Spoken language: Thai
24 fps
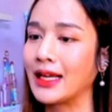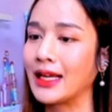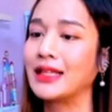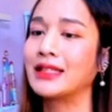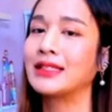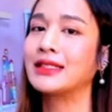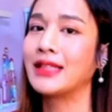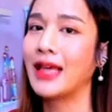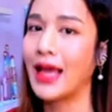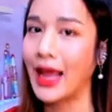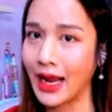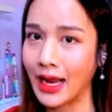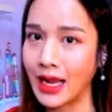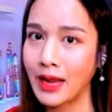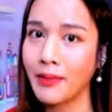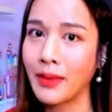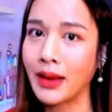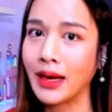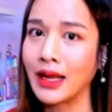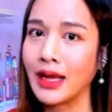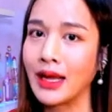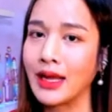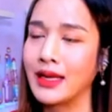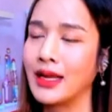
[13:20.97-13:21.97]
จัดแสงให้มัน
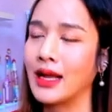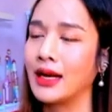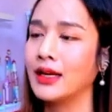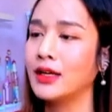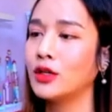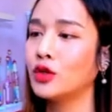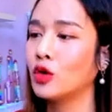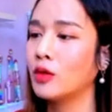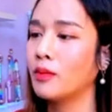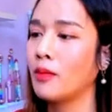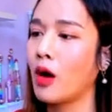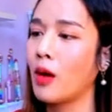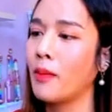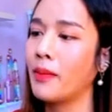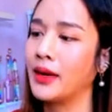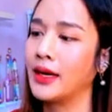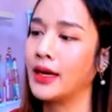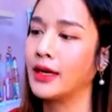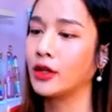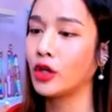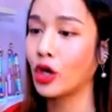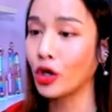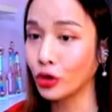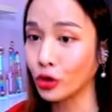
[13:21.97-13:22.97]
ค่ะอย่างที่ชนบอกไปใน
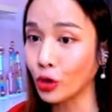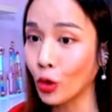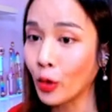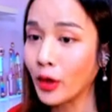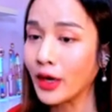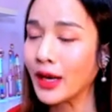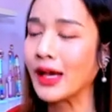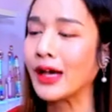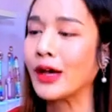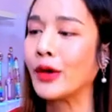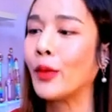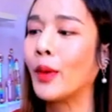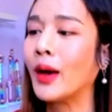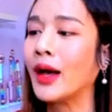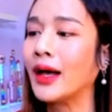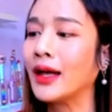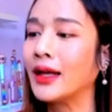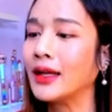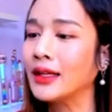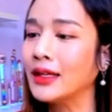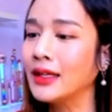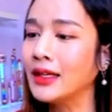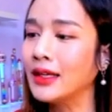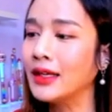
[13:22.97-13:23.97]
ตอนต้นนะคะว่า
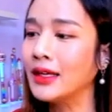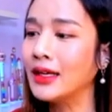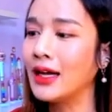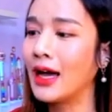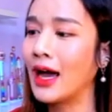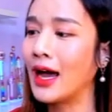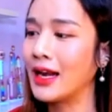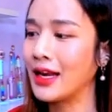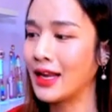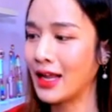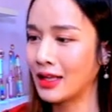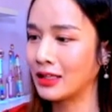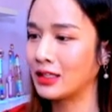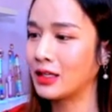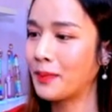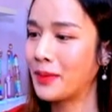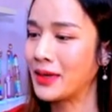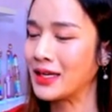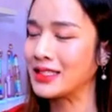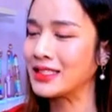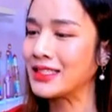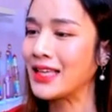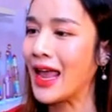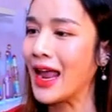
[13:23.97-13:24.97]
อันเนี้ยจะเป็
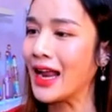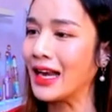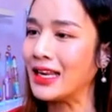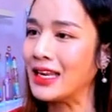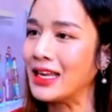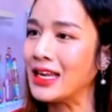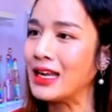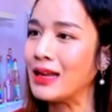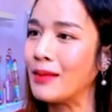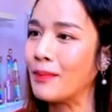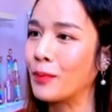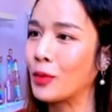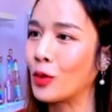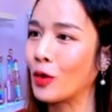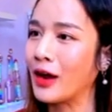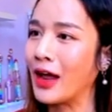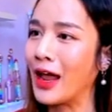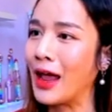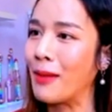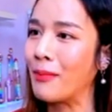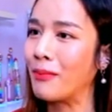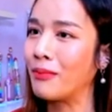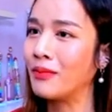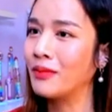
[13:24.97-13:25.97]
นแสงที่โปรแกร
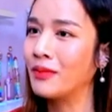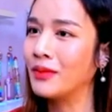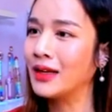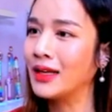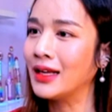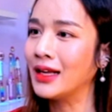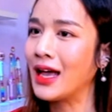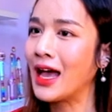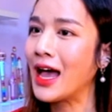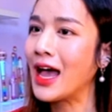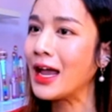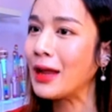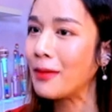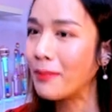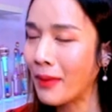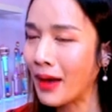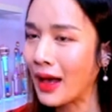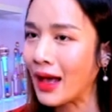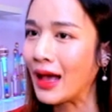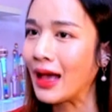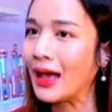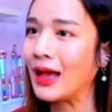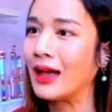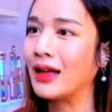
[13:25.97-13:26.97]
มให้มา
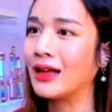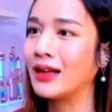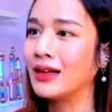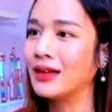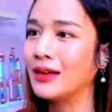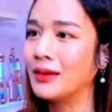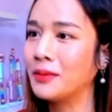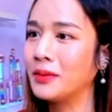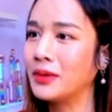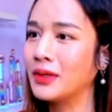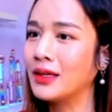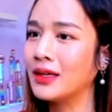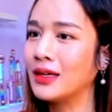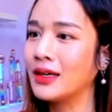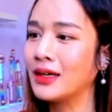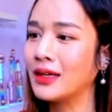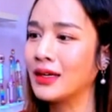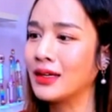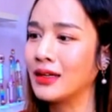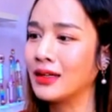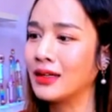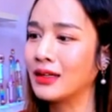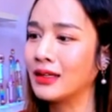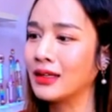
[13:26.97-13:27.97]
เพื่อ
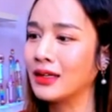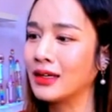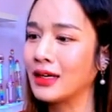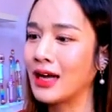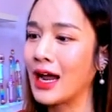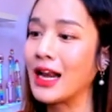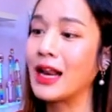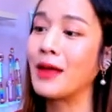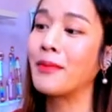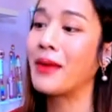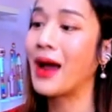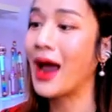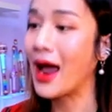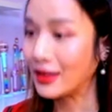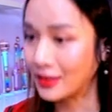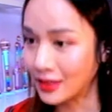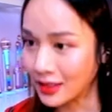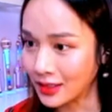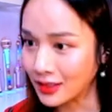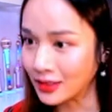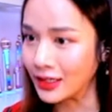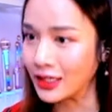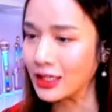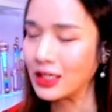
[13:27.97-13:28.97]
การทำงานเฉ
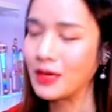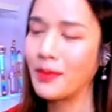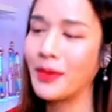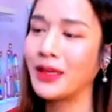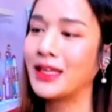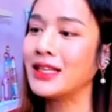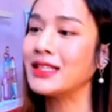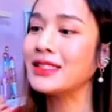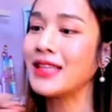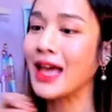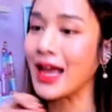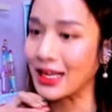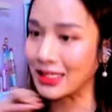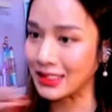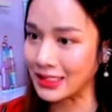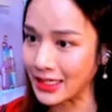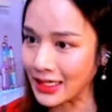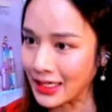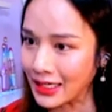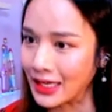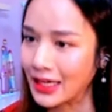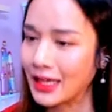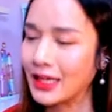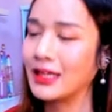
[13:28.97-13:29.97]
ยๆยังไม่ใช่แสงจริง
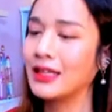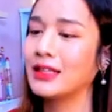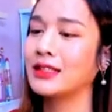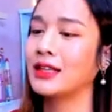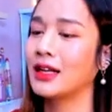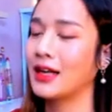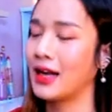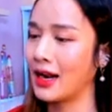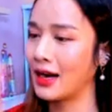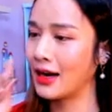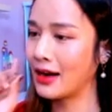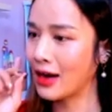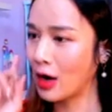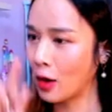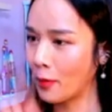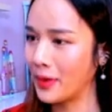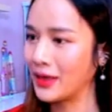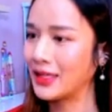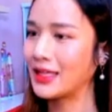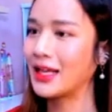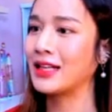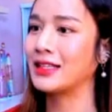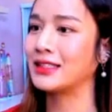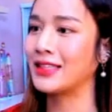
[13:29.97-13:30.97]
นะคะฉะนั้นเราไป
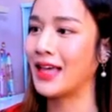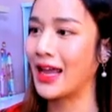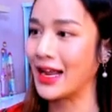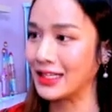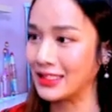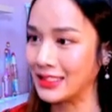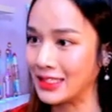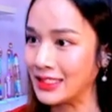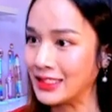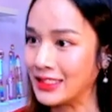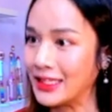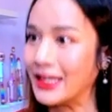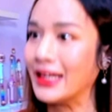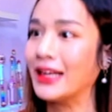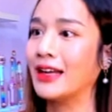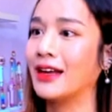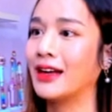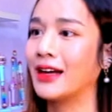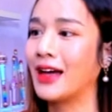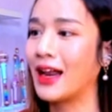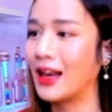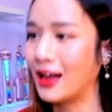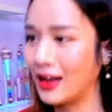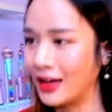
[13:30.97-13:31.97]
จัดแสงจริงๆ
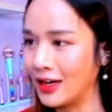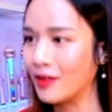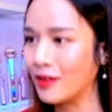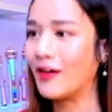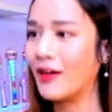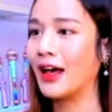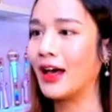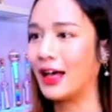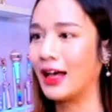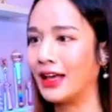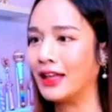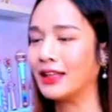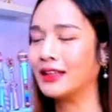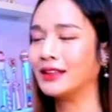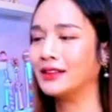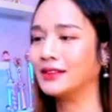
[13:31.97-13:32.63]
กันเลยดีกว่าค่ะ